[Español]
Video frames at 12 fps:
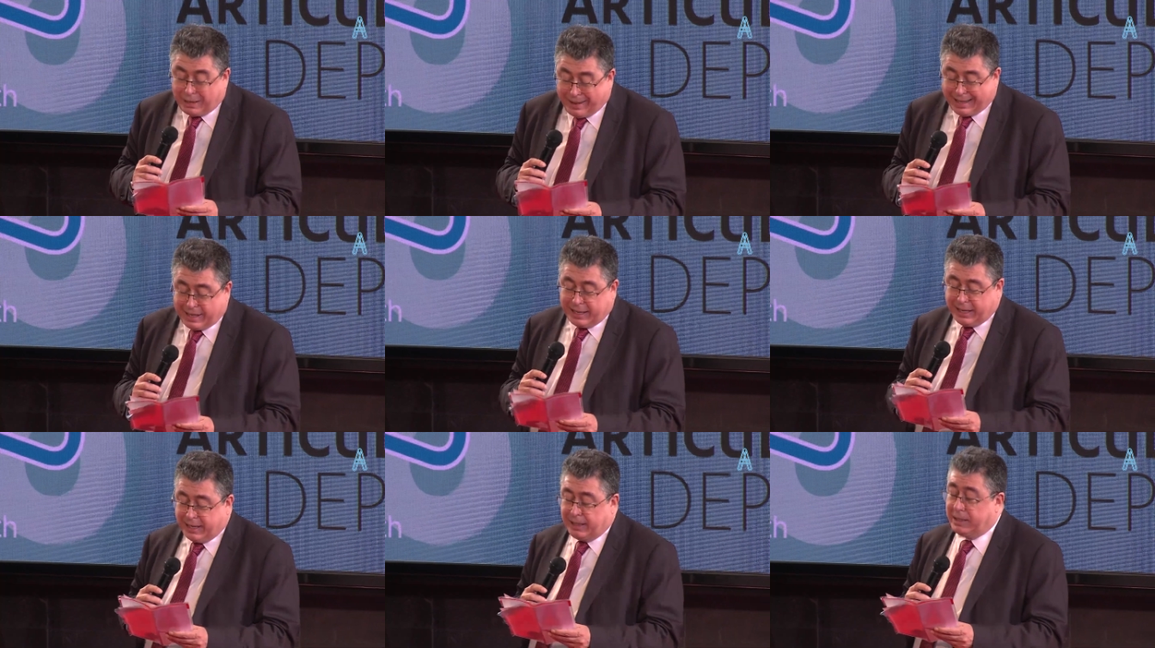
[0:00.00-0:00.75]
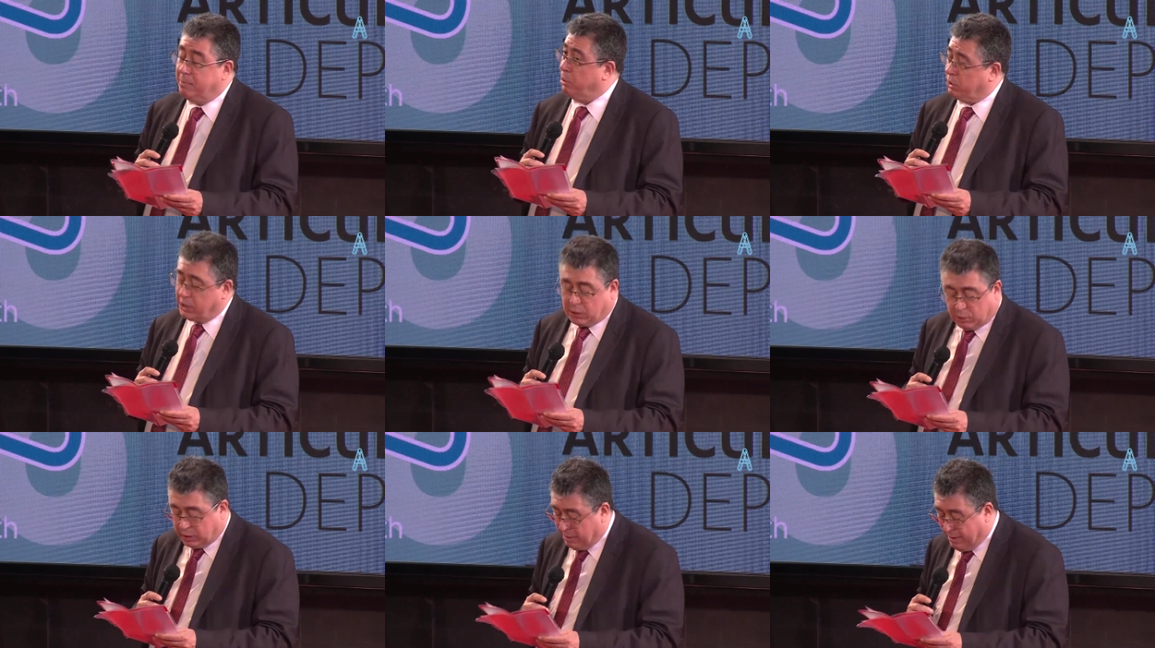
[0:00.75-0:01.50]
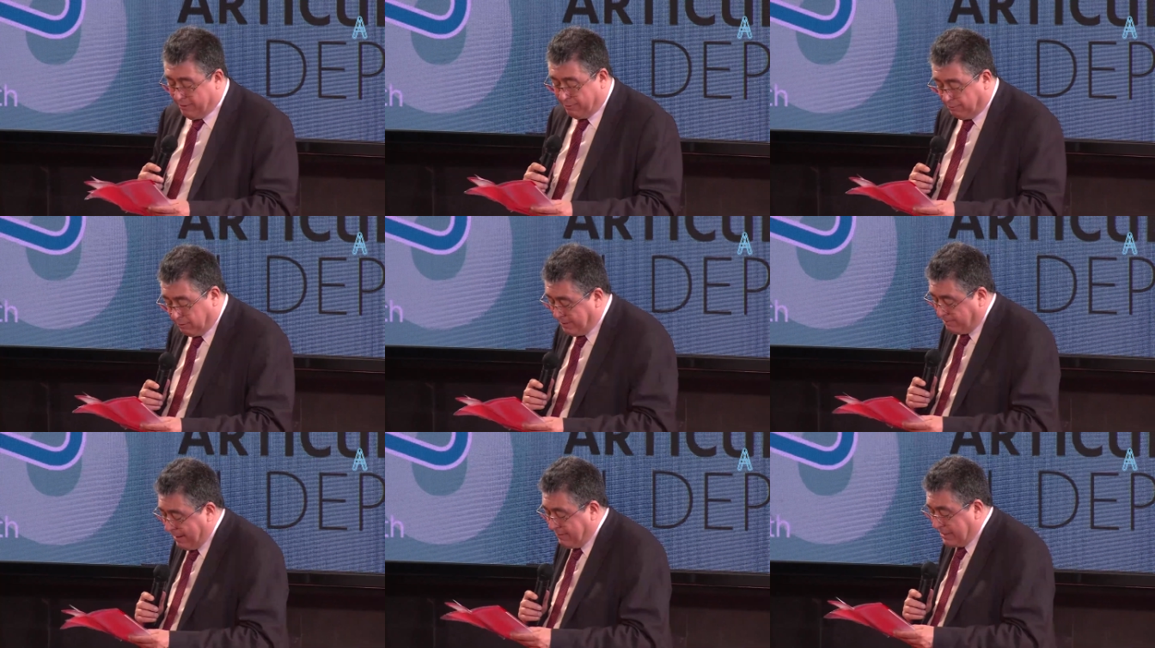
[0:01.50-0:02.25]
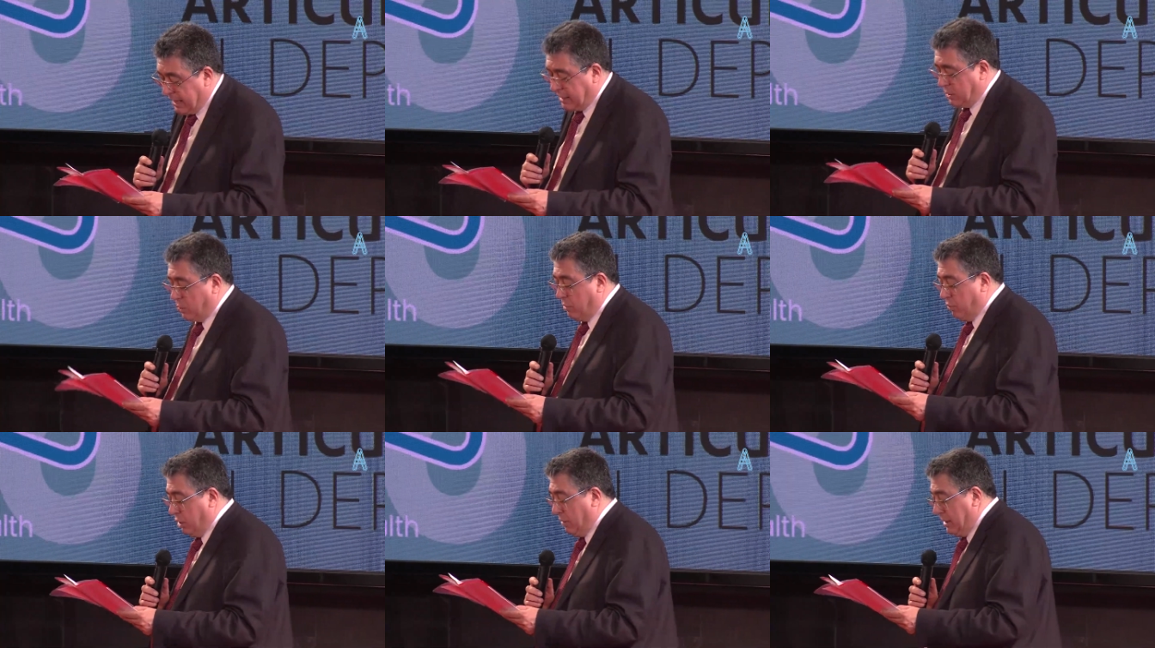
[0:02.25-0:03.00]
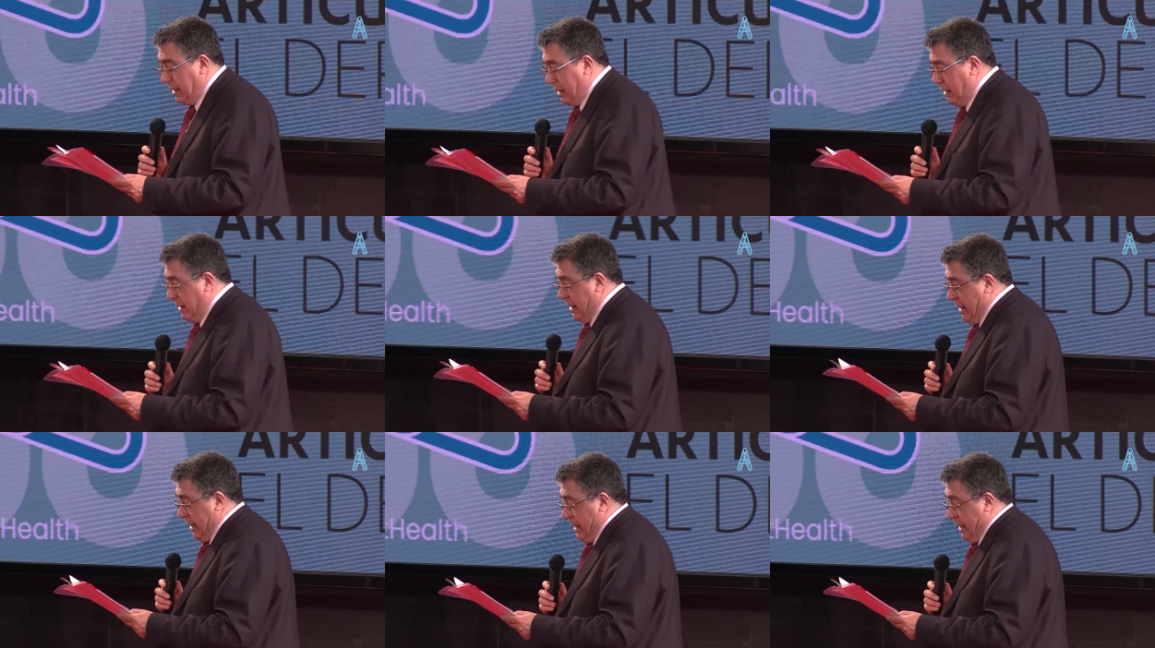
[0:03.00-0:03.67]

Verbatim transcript: tabáquica en el deportista, un tema fantástico y fundamental